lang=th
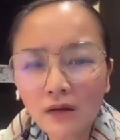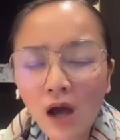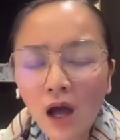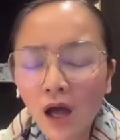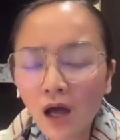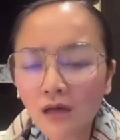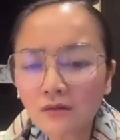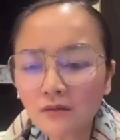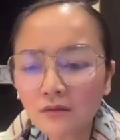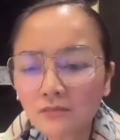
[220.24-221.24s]
เออ
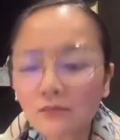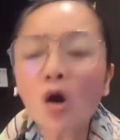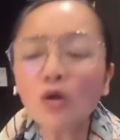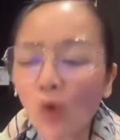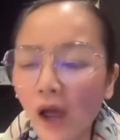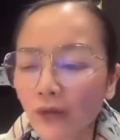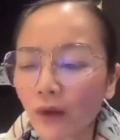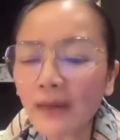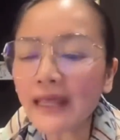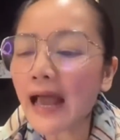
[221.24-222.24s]
บอกด้วย
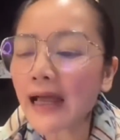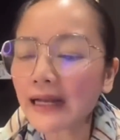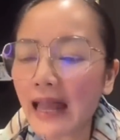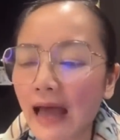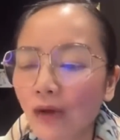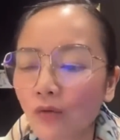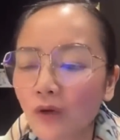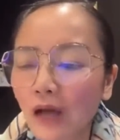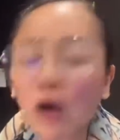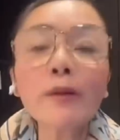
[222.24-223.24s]
ว่ามาริกากล่าว
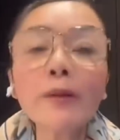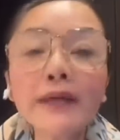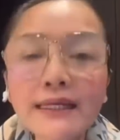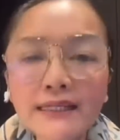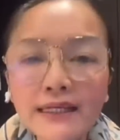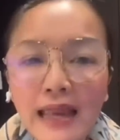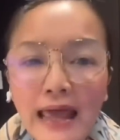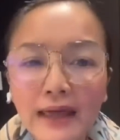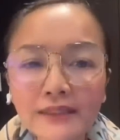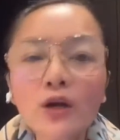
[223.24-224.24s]
เขาก็เป็นพี่ฉันนี่แห
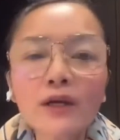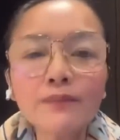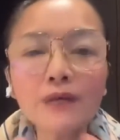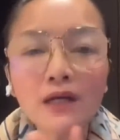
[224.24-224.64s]
ละ ฉันก็นับ